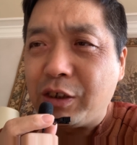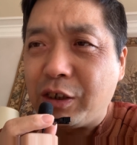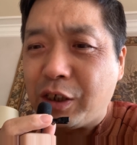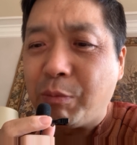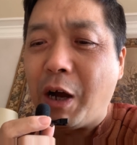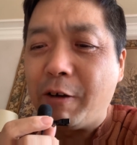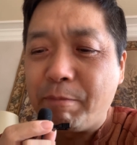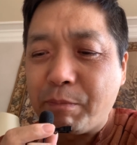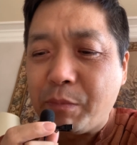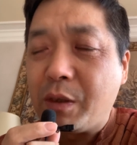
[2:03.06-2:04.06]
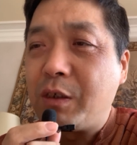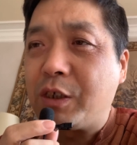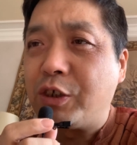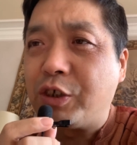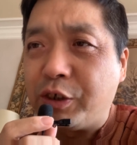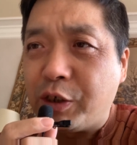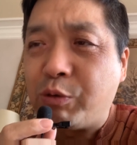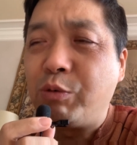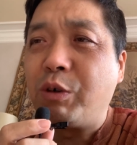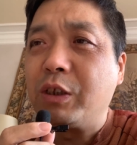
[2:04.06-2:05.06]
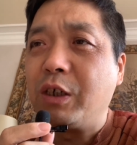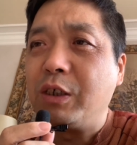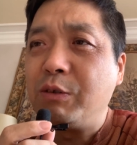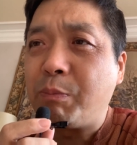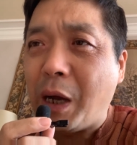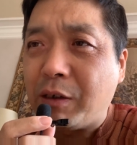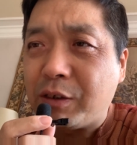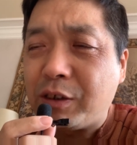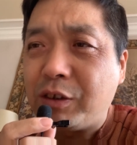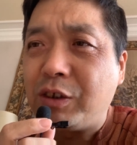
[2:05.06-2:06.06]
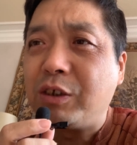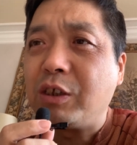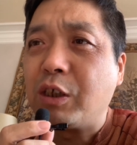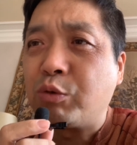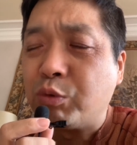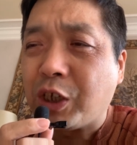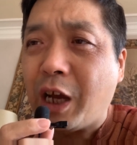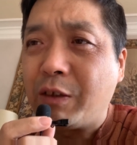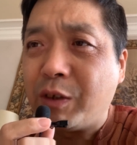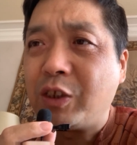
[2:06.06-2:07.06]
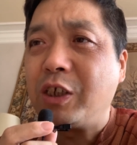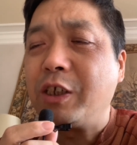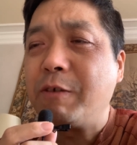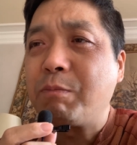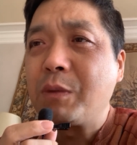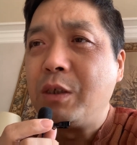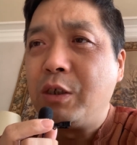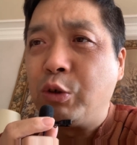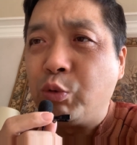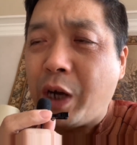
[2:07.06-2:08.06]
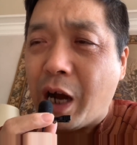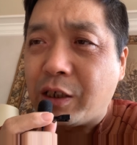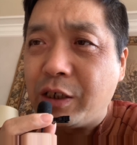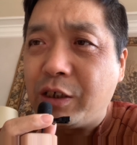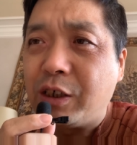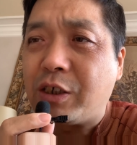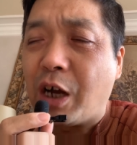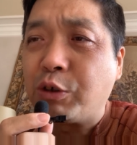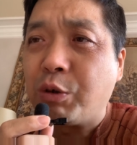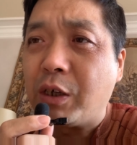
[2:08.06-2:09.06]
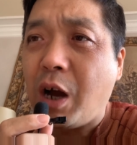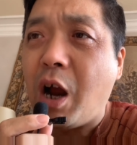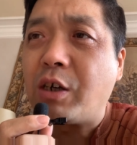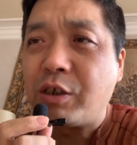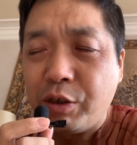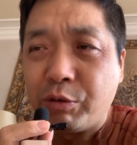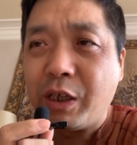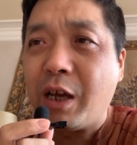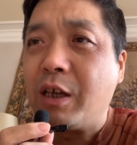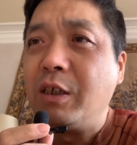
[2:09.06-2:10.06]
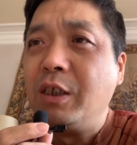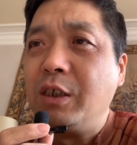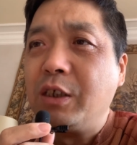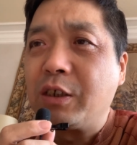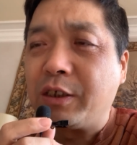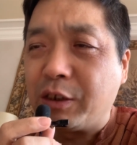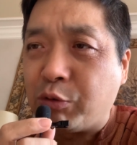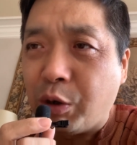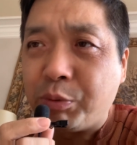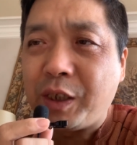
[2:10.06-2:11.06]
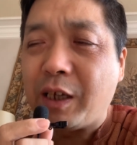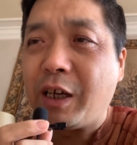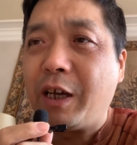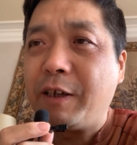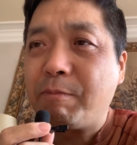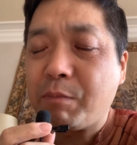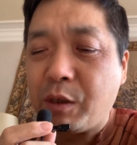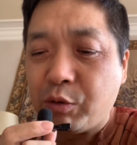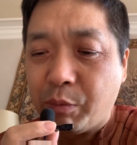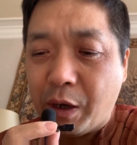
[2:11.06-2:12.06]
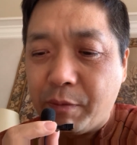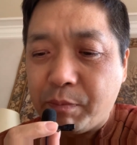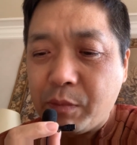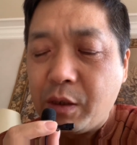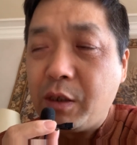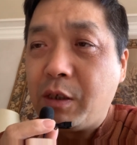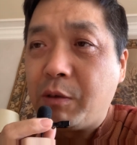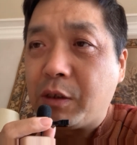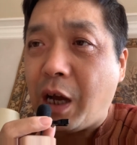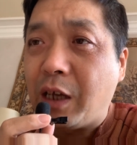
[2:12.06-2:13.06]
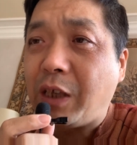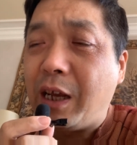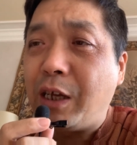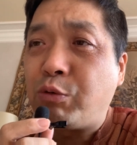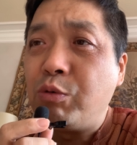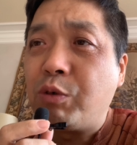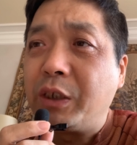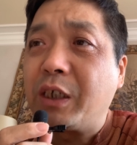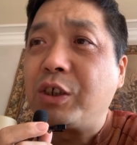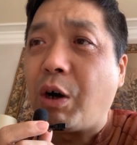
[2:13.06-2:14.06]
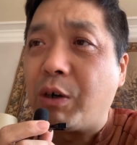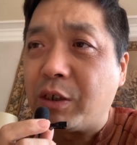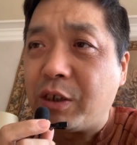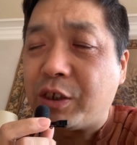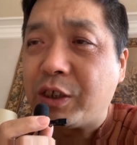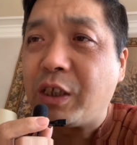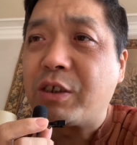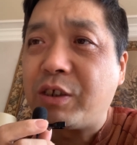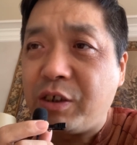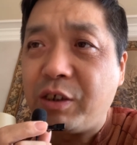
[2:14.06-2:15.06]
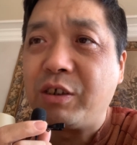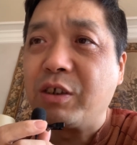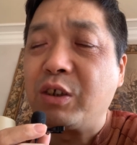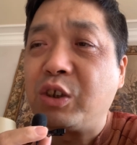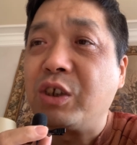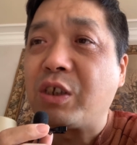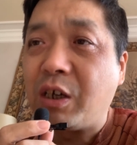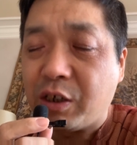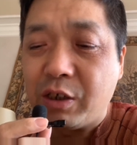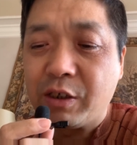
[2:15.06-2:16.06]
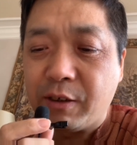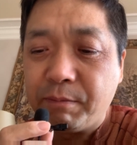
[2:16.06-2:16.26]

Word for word: 是吧，是支持中国的，因为白俄罗斯自己的独裁的问题，卢卡申科掌权了二十六年，死活不下台，对吧？他带来中国那个小儿子是他的私生子，第三个儿子。